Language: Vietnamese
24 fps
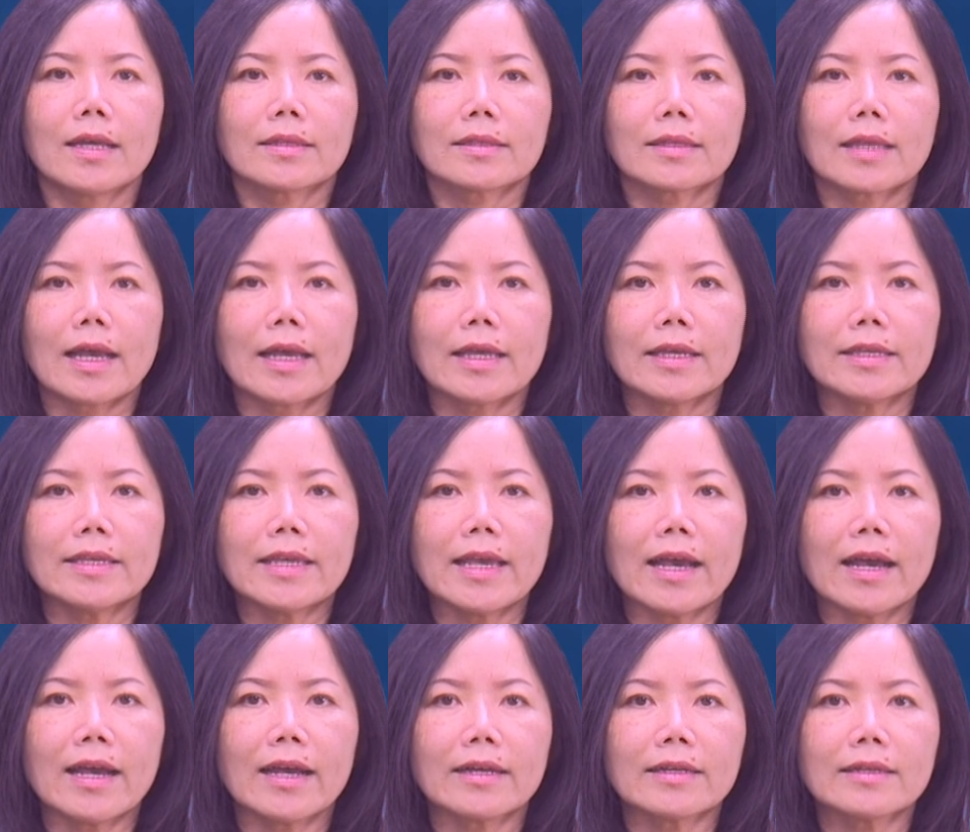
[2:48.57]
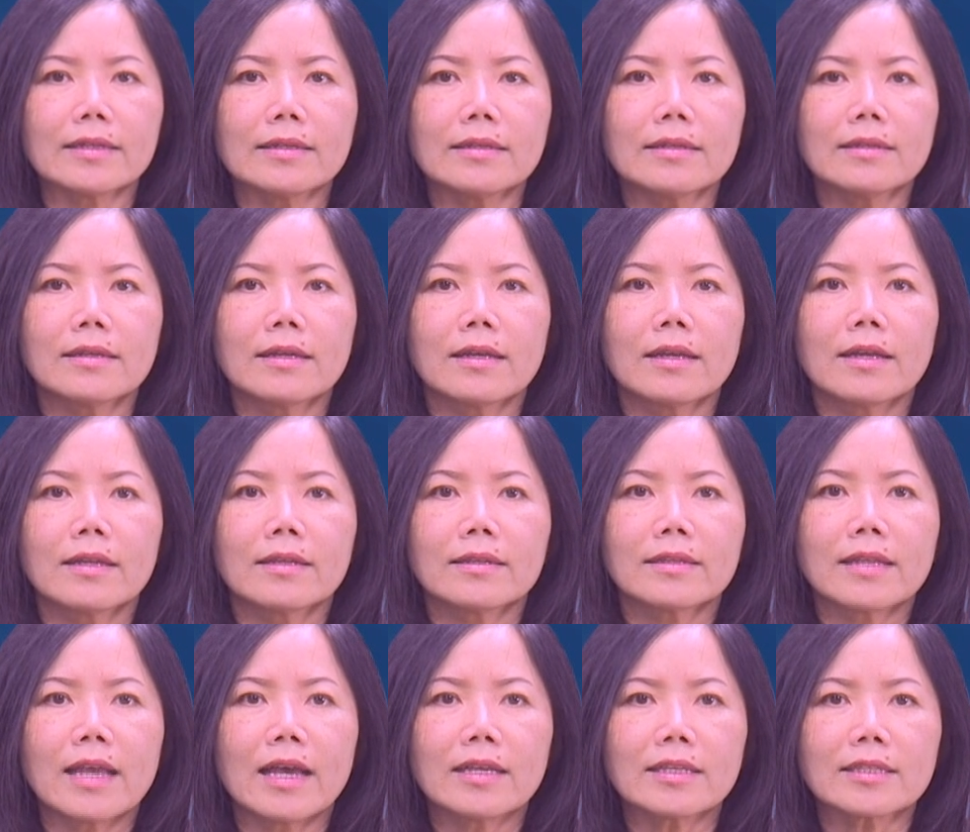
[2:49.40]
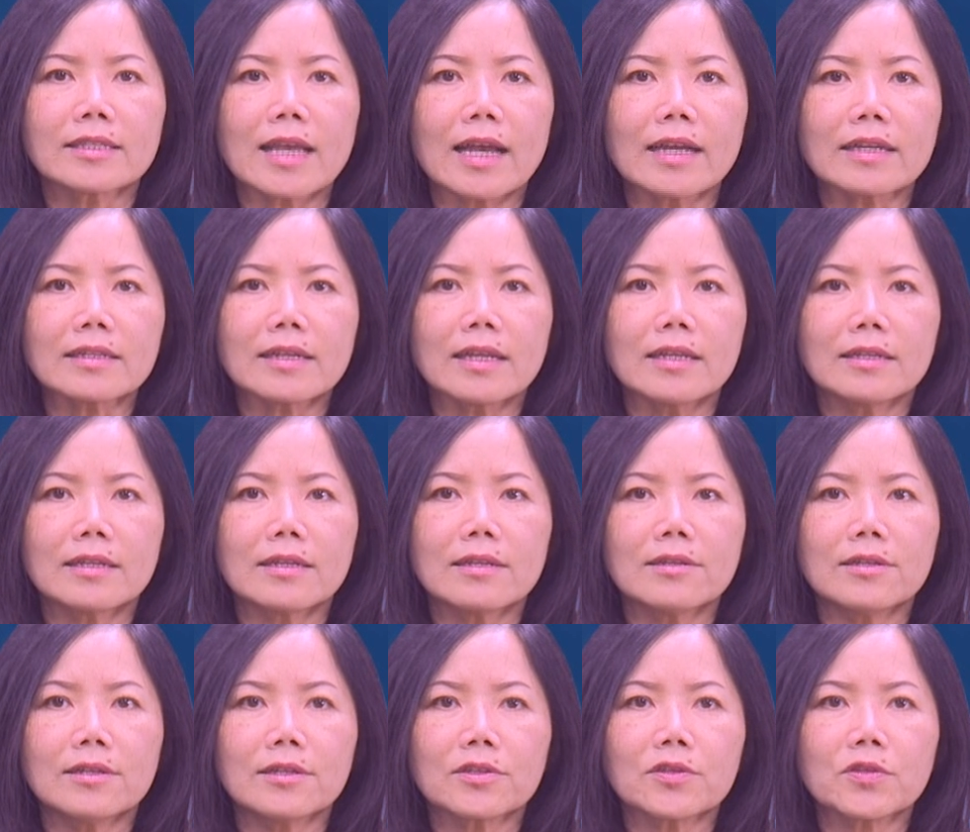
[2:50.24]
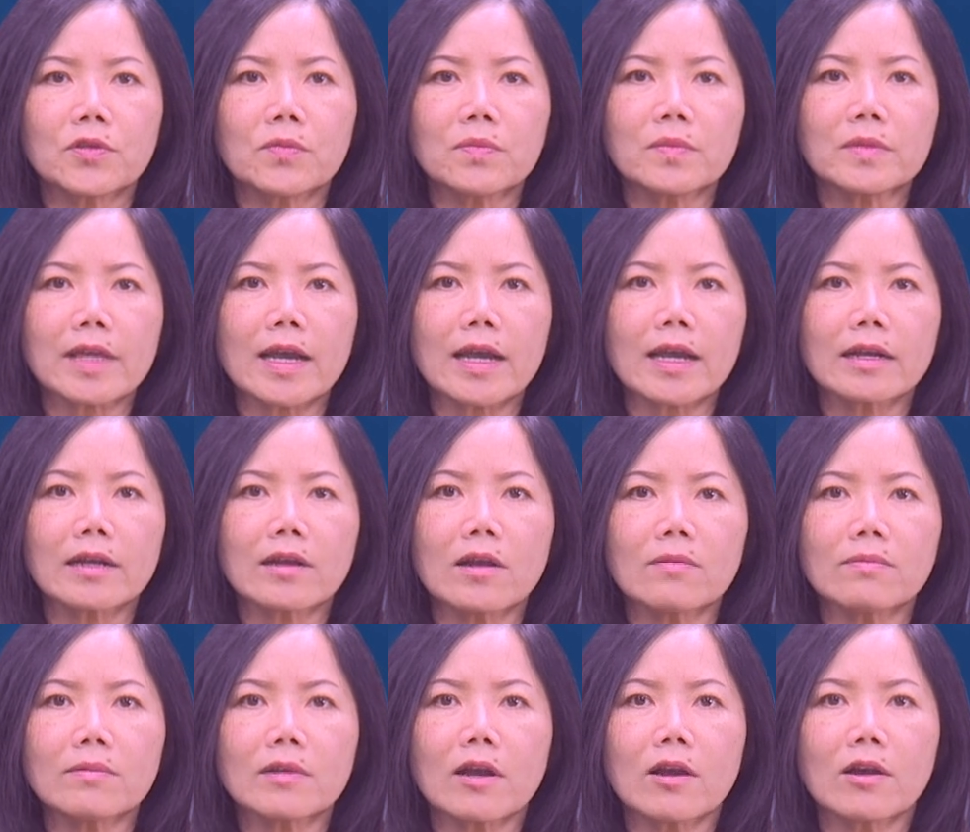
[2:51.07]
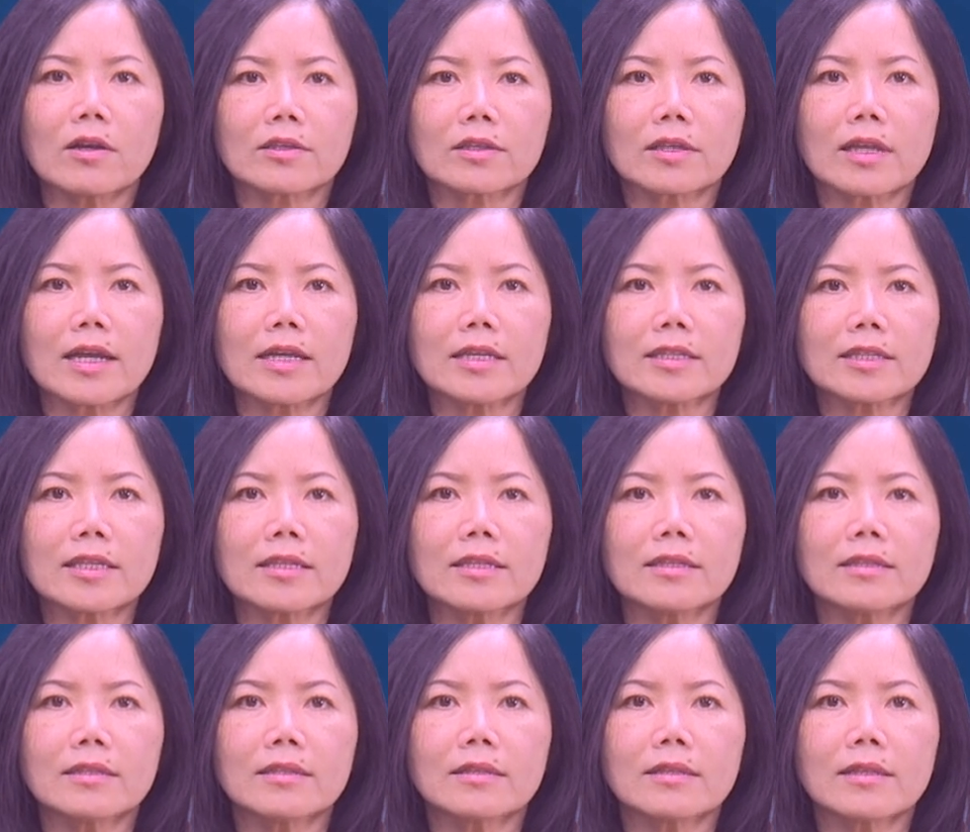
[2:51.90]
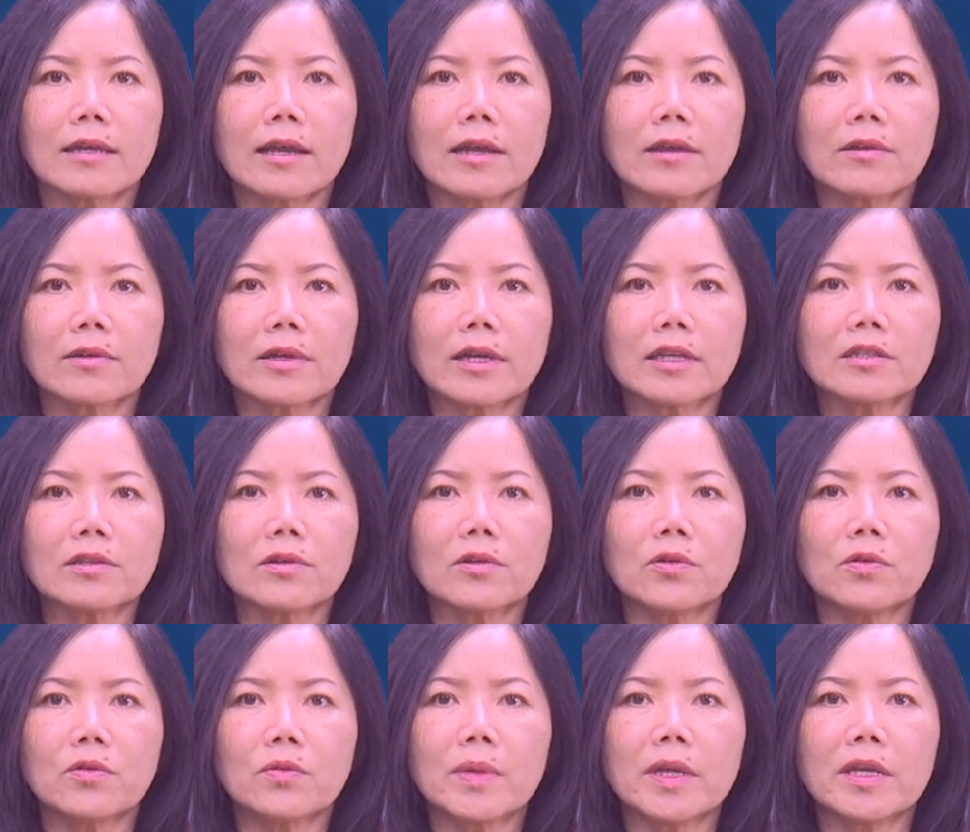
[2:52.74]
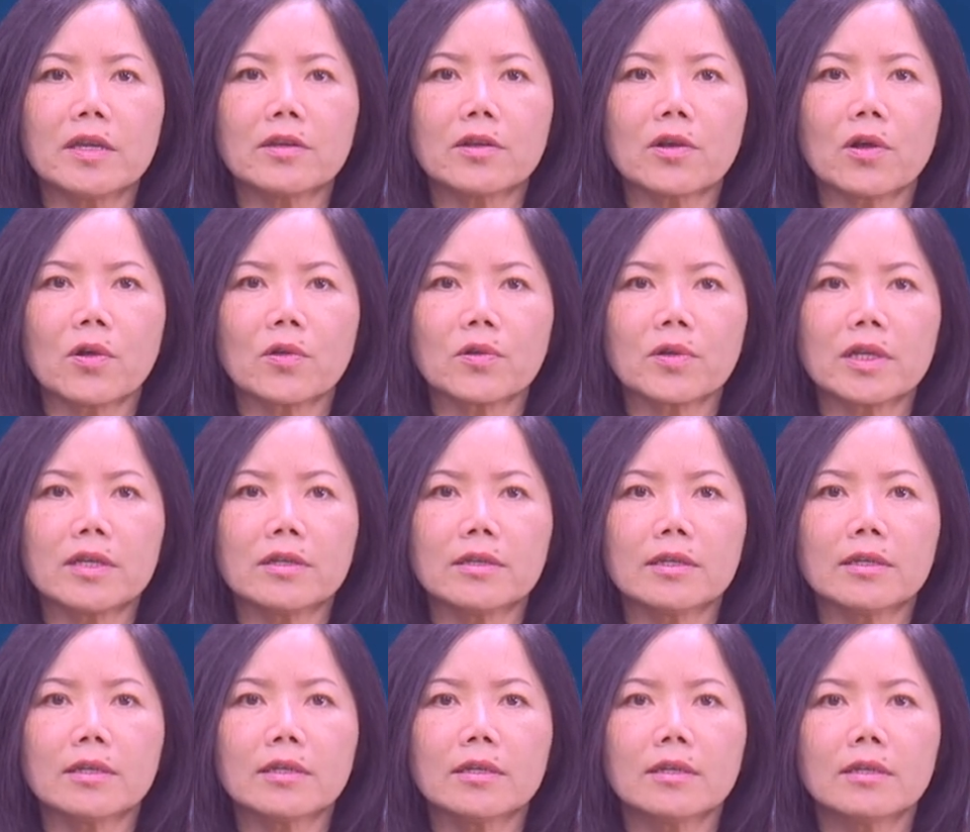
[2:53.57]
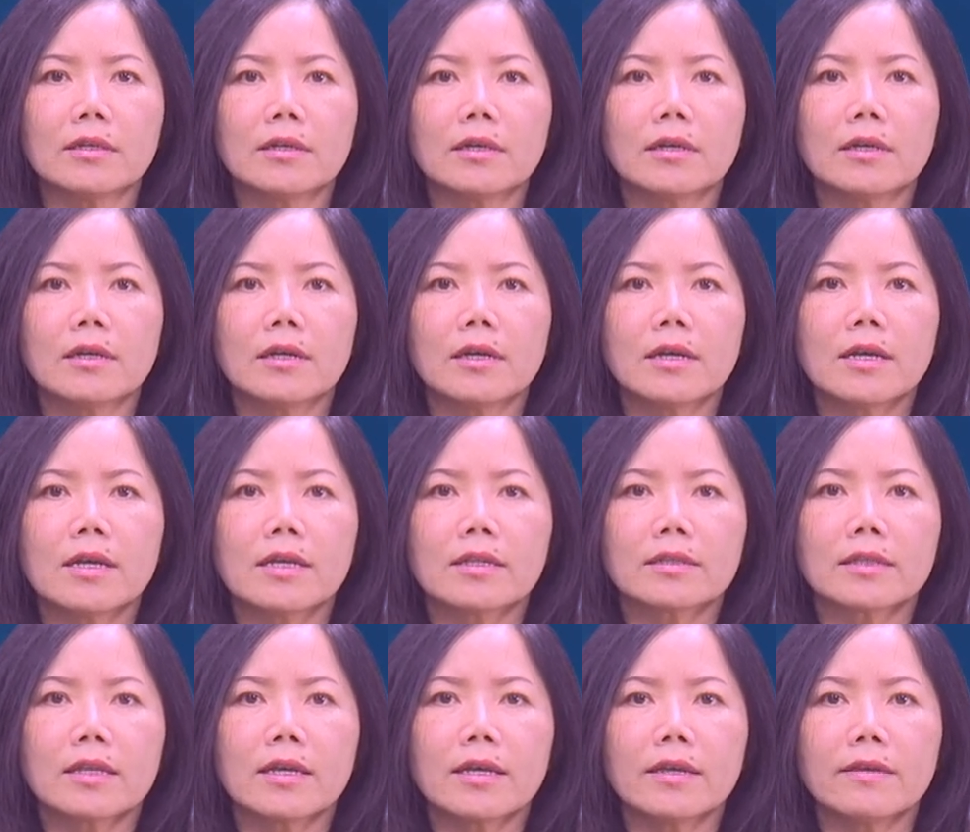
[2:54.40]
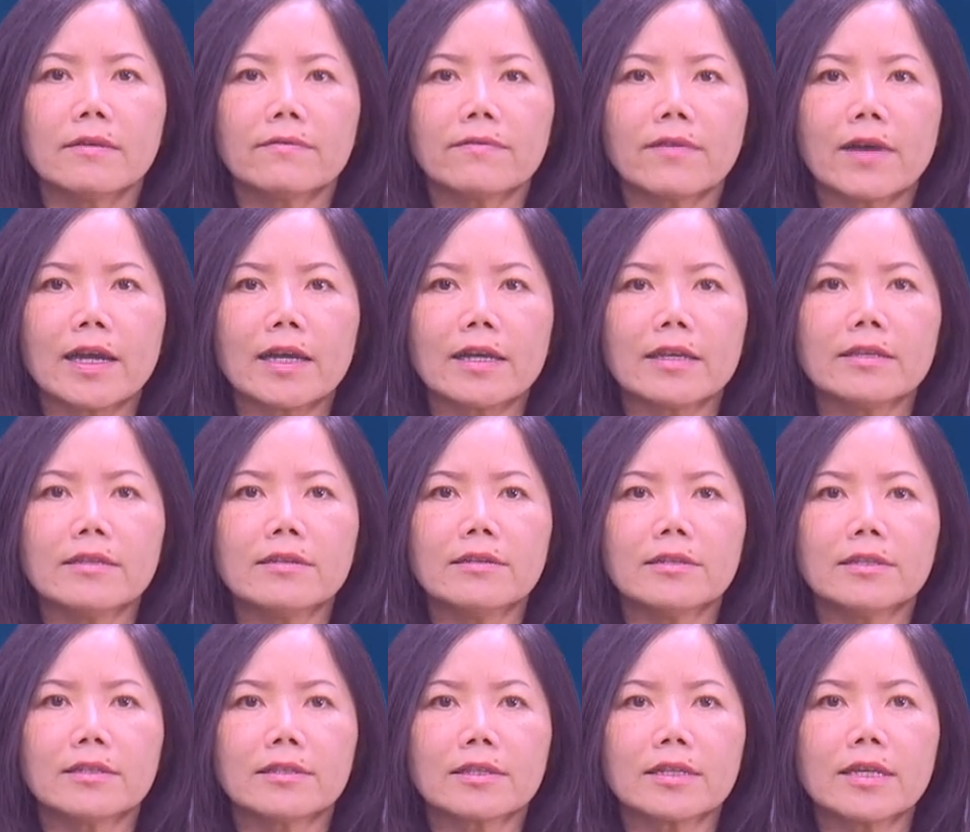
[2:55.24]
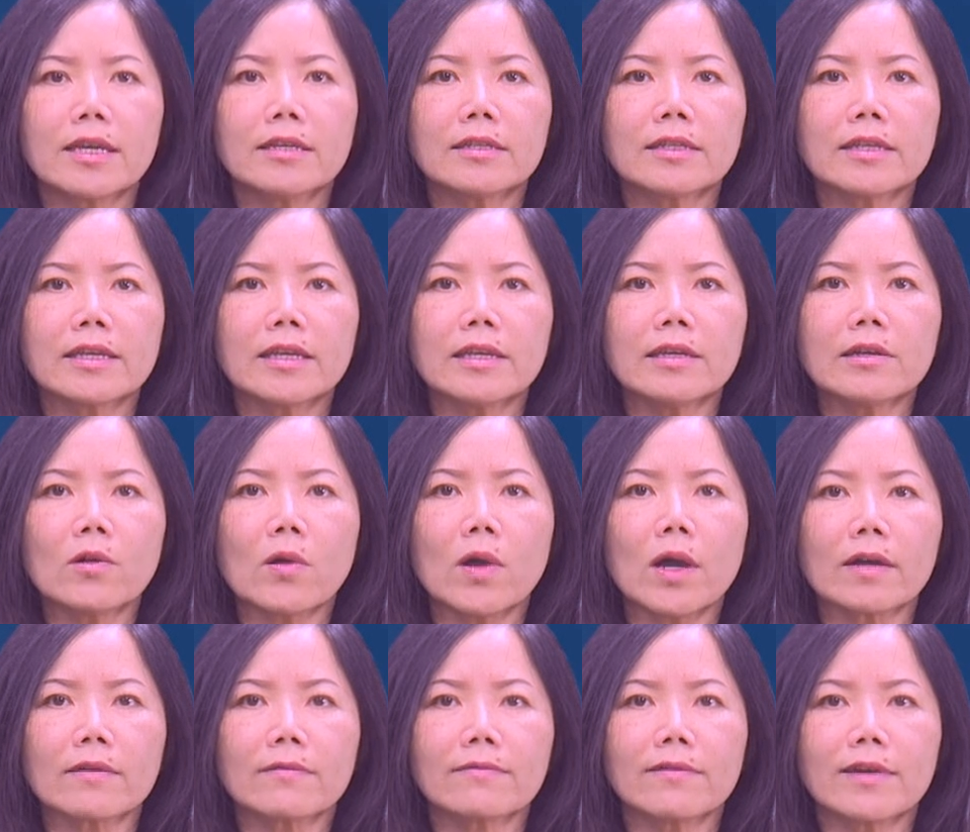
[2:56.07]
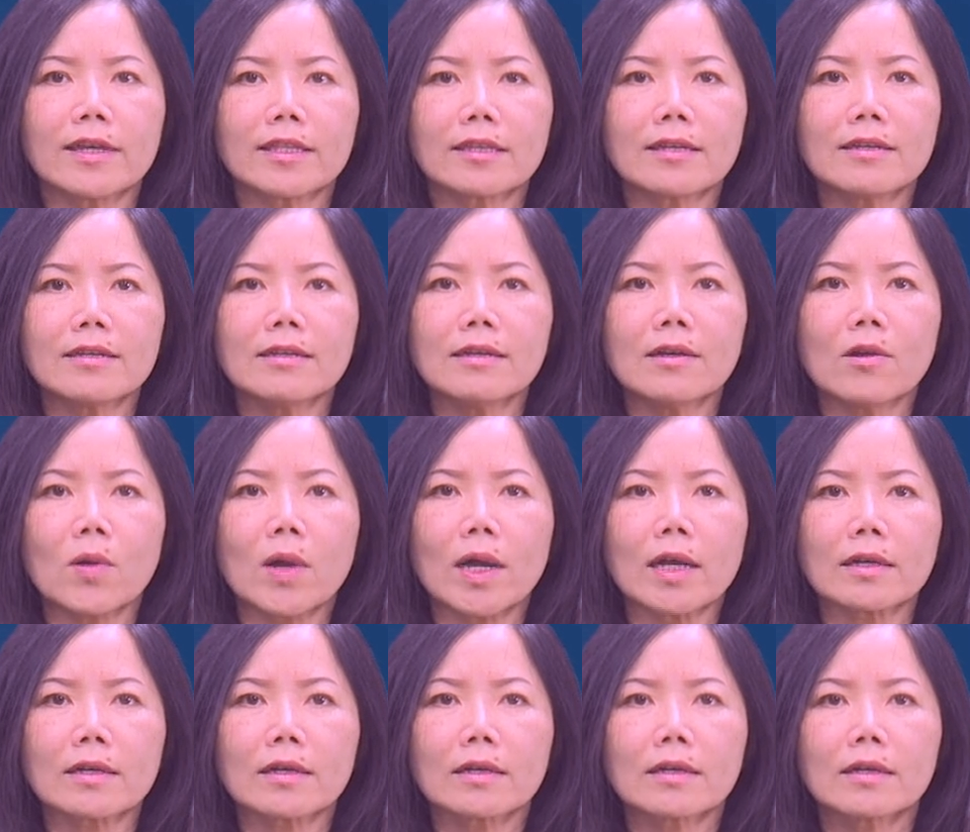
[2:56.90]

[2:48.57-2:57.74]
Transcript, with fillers: Thầy giảng, để xác định được chúng ta không còn tái sinh theo cách ubi khổ nữa, thì phải dựa trên kiến hoặc và tư hoặc.